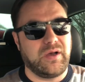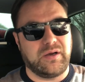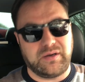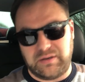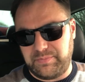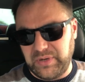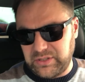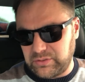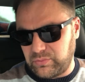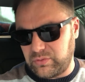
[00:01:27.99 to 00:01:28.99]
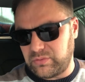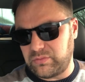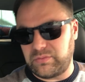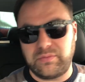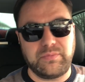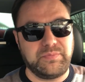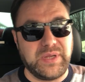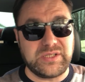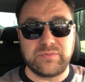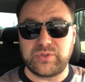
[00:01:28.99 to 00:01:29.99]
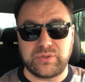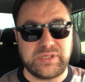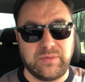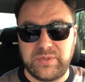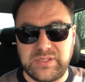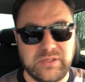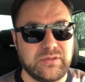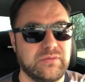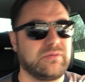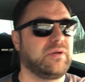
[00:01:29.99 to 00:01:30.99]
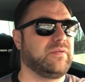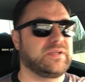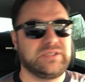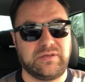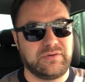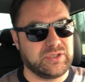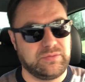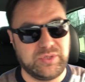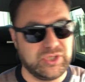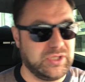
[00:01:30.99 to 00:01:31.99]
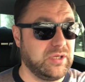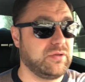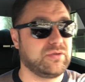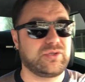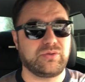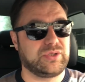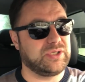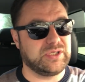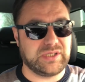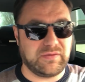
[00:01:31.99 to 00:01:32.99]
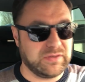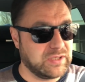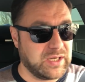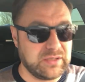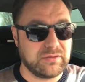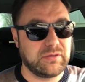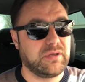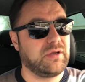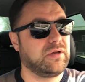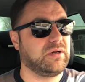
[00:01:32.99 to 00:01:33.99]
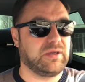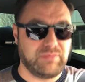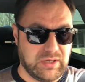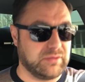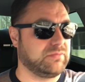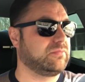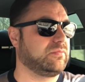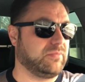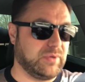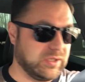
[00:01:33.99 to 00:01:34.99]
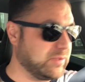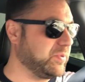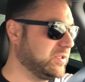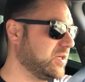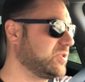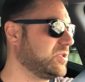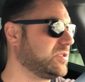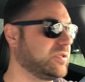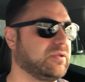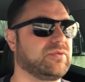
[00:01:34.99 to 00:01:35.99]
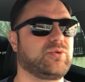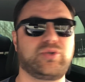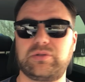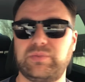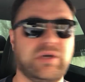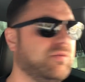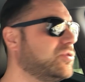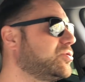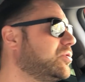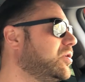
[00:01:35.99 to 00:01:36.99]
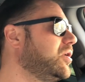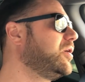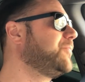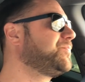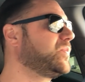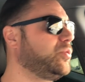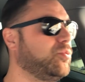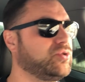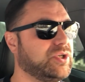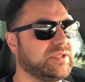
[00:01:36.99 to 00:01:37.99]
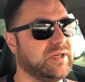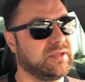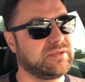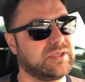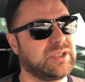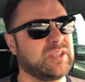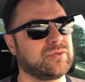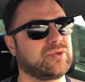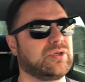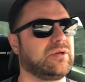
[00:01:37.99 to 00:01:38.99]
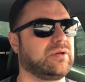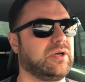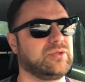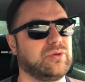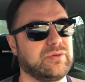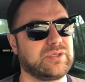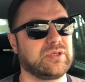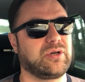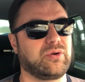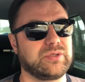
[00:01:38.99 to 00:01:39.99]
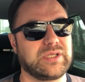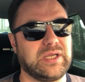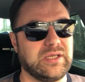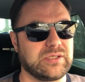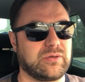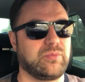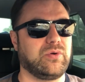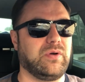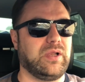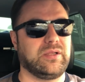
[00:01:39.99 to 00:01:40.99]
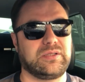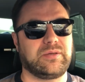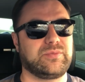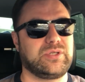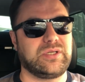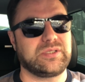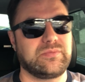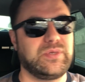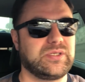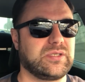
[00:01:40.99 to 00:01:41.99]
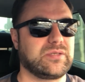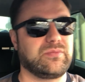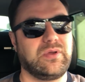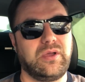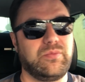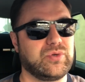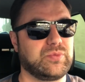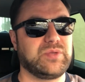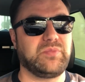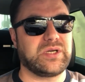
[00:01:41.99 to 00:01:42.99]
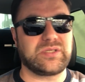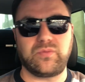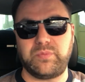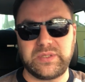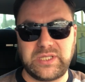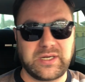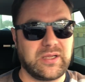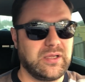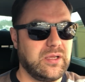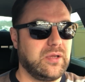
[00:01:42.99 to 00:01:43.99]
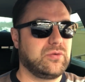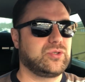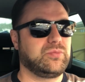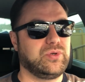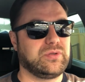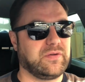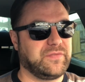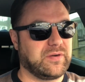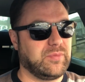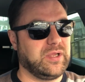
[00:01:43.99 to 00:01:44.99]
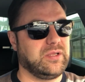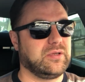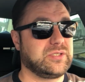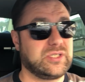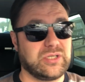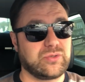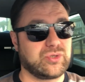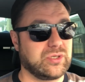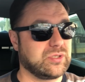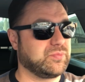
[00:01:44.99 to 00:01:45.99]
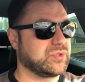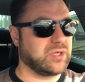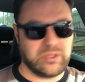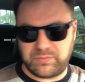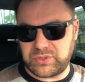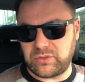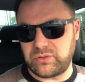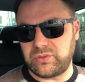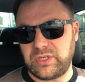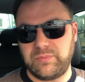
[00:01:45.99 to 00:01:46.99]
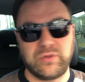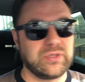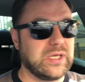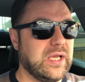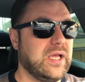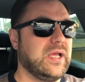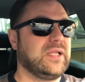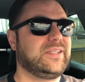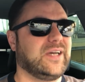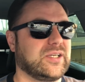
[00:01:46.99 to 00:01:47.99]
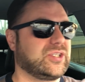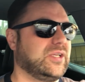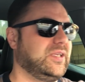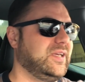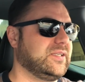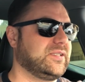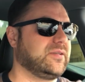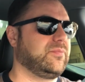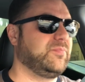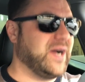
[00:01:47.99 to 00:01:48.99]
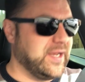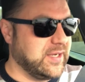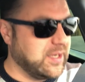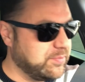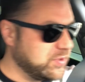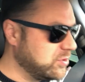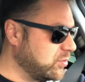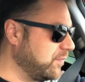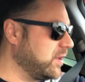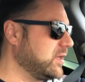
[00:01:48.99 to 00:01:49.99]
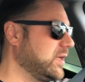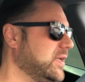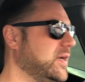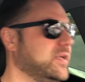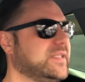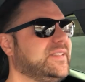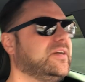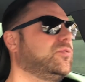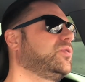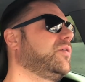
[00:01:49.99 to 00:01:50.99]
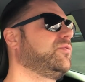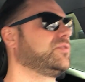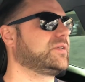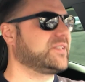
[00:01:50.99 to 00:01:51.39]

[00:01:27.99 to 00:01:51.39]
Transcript: А, поэтому 5770, квартира вашей мечты, 100 тысяч за квадрат. Ребят, это подарочная цена. С учетом того, что дом уже сдан, сейчас уже готовится к Росреестру, буквально там через месяц может быть, максимум полтора, уже будет оформление. Сейчас уже запускают потихоньку на ремонт. Также есть маленькая планировка для тех, у кого